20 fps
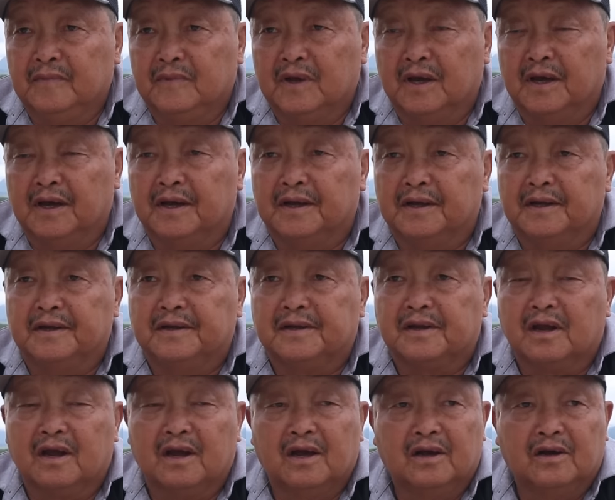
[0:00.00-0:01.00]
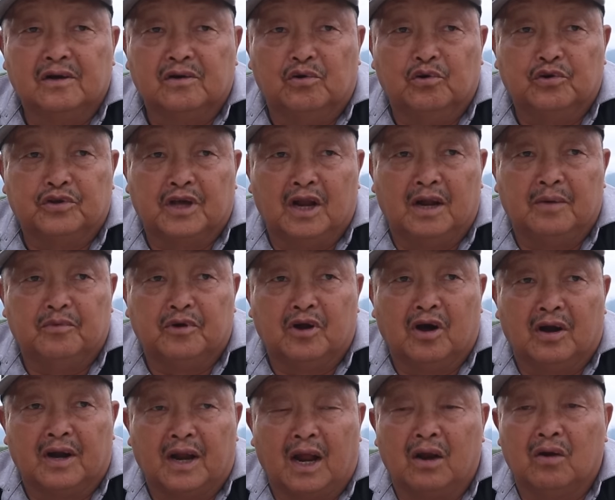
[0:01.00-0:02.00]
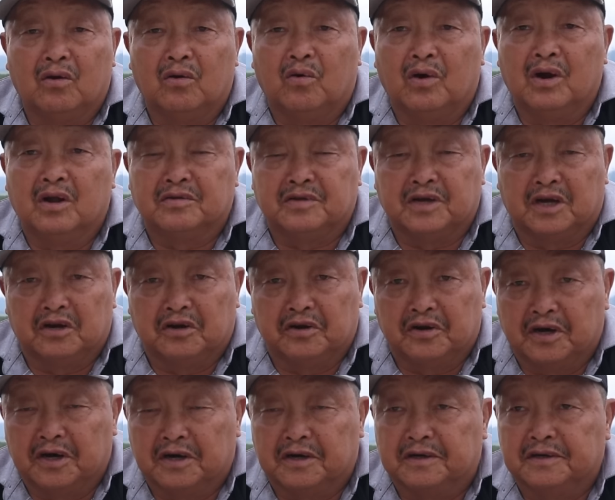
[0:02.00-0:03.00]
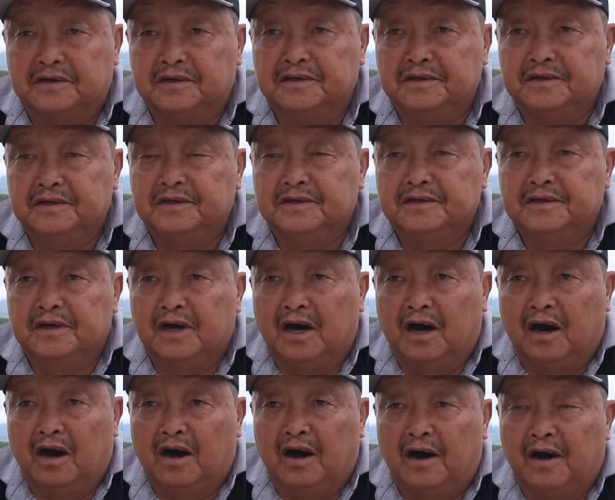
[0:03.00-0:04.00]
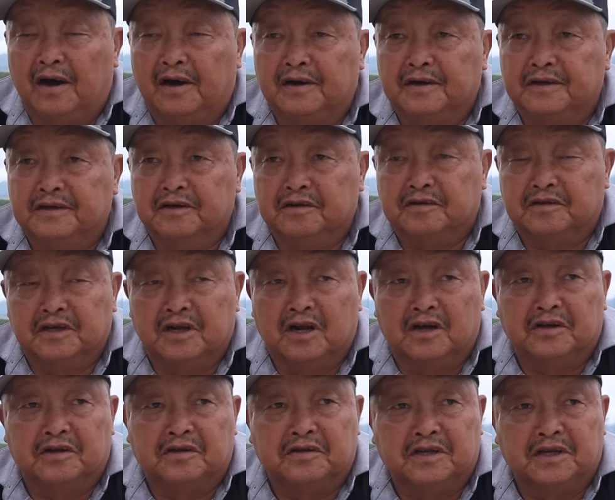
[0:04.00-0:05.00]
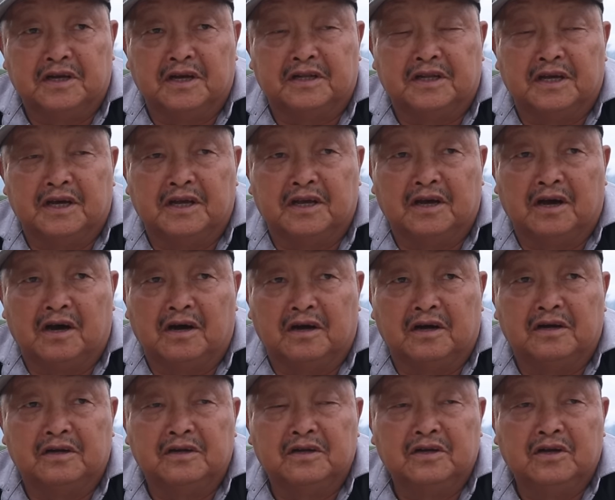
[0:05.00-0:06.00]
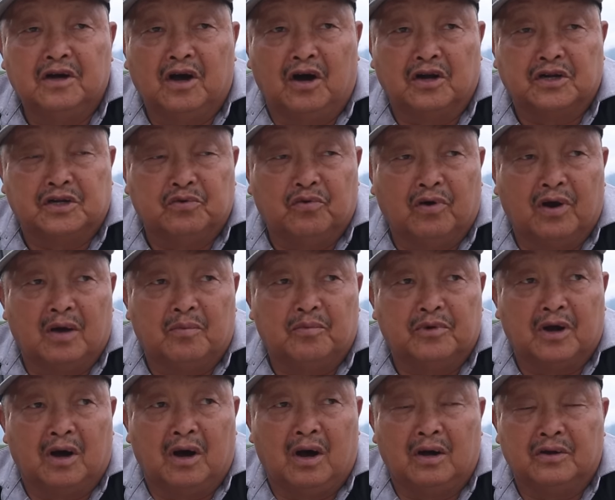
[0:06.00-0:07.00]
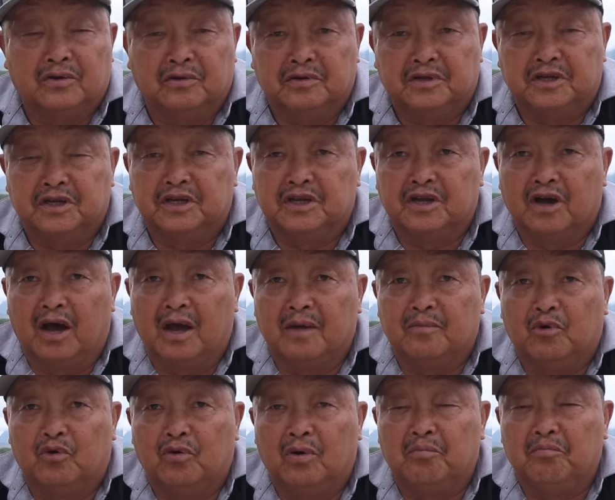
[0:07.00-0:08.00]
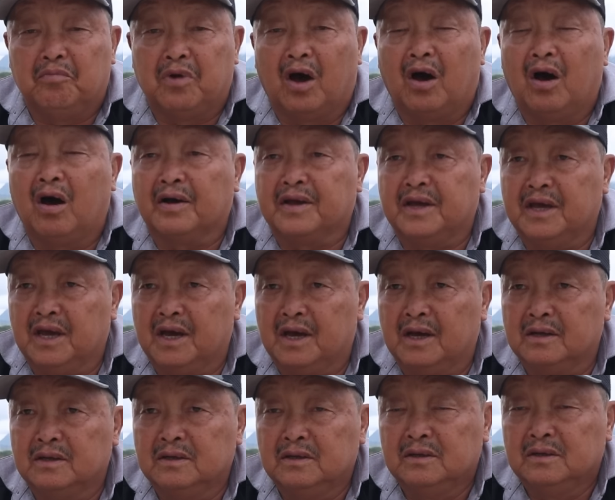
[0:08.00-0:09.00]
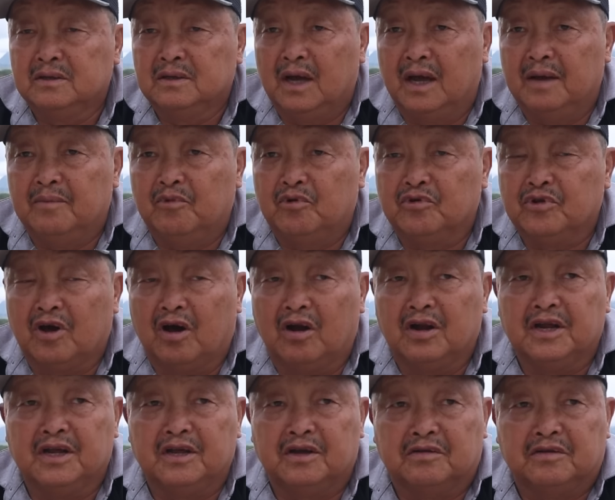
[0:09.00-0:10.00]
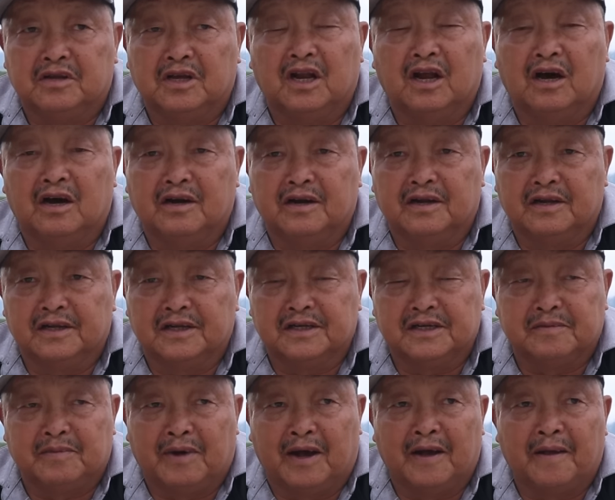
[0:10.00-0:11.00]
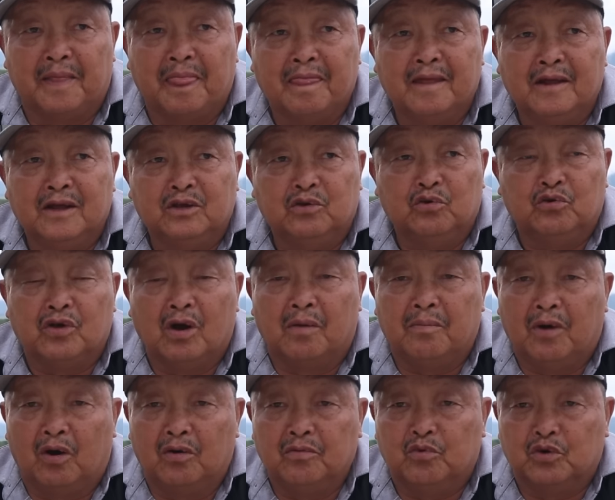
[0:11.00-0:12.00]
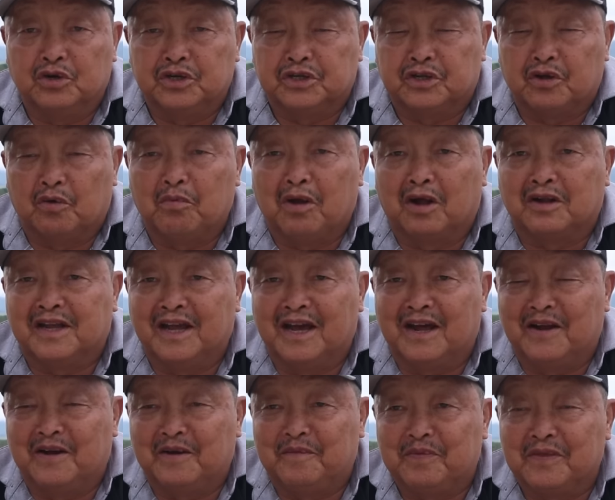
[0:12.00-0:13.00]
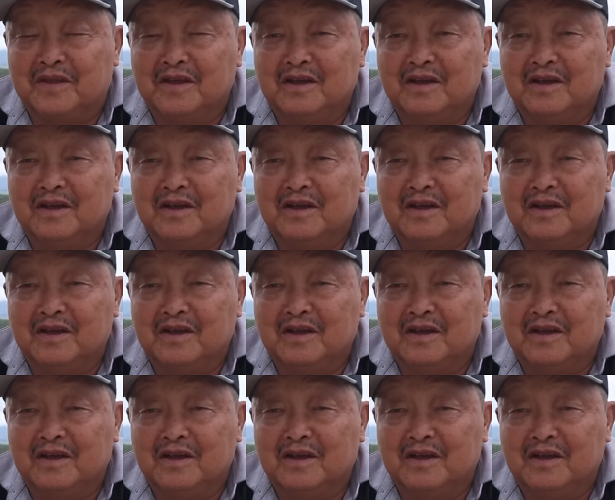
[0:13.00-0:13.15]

chế u chỉ lên mình đó đã lỡ lúa lỡ sân lỡ đó à giờ tía giờ tía tía giờ à chúa là mình đó giờ tía nhai một blog kia ai muốn nhỏ đi giờ tí lơ nè chứ mà dù giờ mong một chỉ tổng lọt thiên nè à.